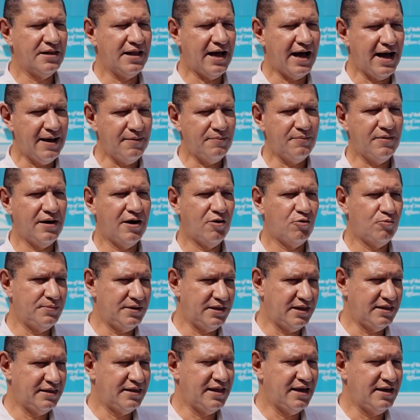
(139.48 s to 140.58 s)
العام أو
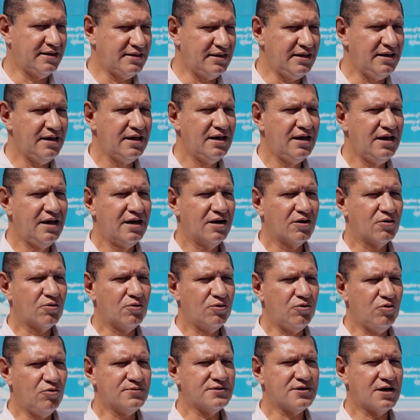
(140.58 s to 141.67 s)
من النادي
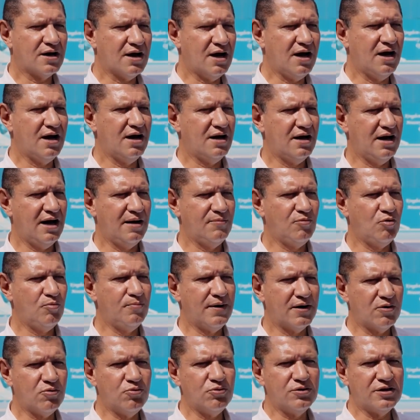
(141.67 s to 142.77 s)
كلهم صراحة قاموا
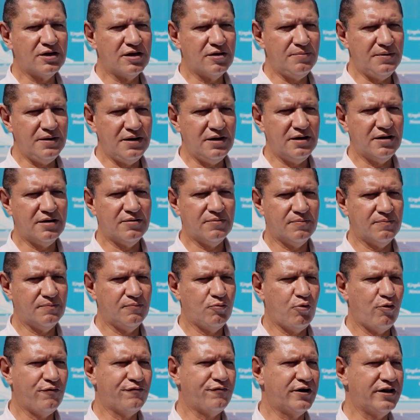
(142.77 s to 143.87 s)
بمجهود كبير
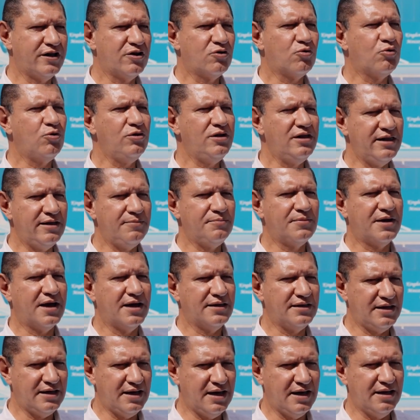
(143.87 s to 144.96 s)
موفرين كل
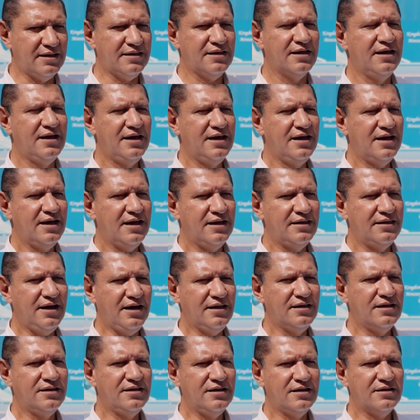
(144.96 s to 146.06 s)
الإمكانيات إن
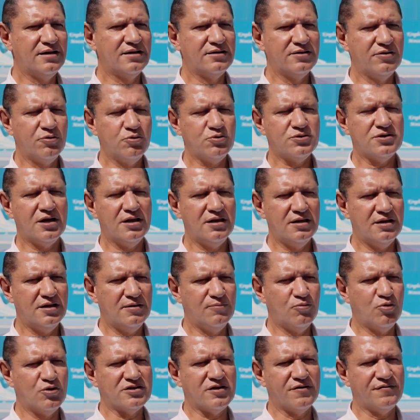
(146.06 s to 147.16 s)
إحنا نقدر نوصل
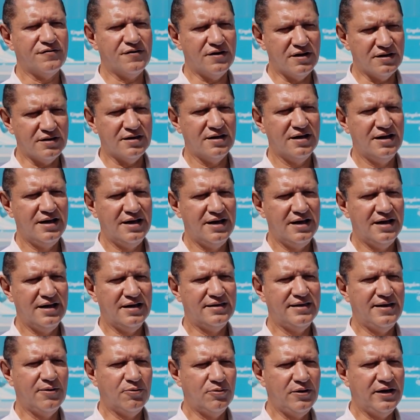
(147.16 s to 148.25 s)
للمواصفات
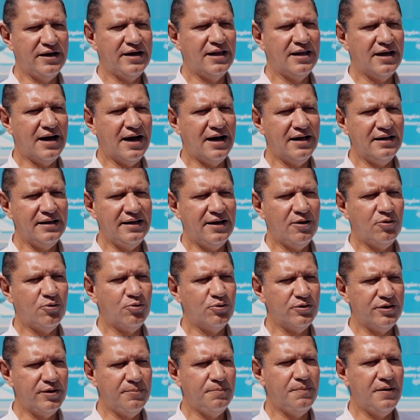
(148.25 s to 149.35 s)
الدولية العالية
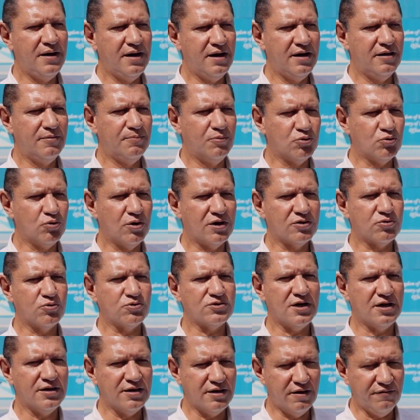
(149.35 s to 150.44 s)
ونبقى البطولة
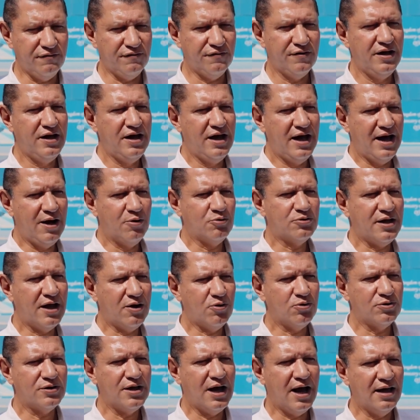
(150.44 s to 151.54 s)
تصنف أو
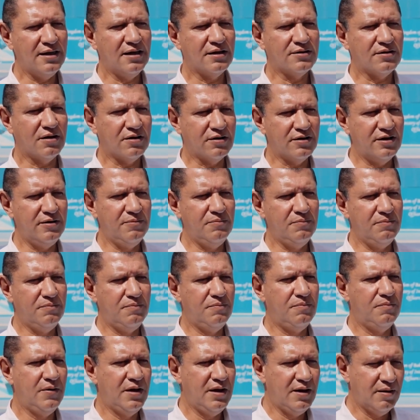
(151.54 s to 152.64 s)
تاخد أعلى تقييم
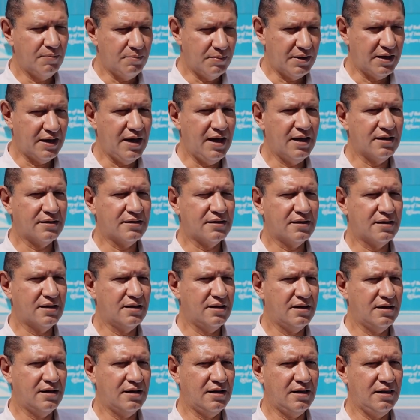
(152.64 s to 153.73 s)
من جهة
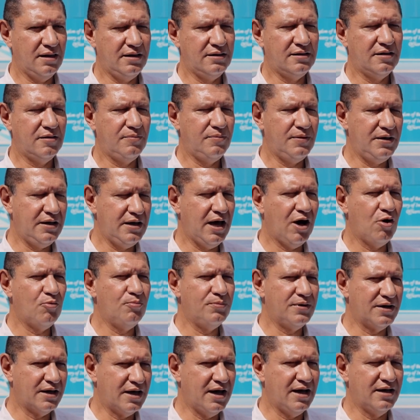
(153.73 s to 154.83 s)
الاي تي بي أو
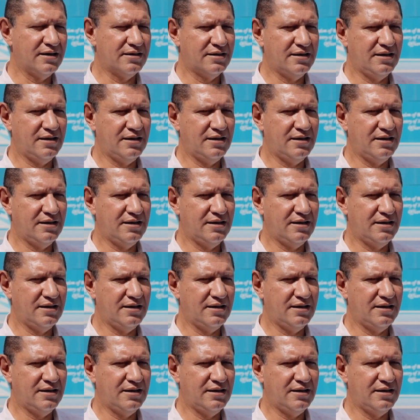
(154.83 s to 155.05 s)
من جهة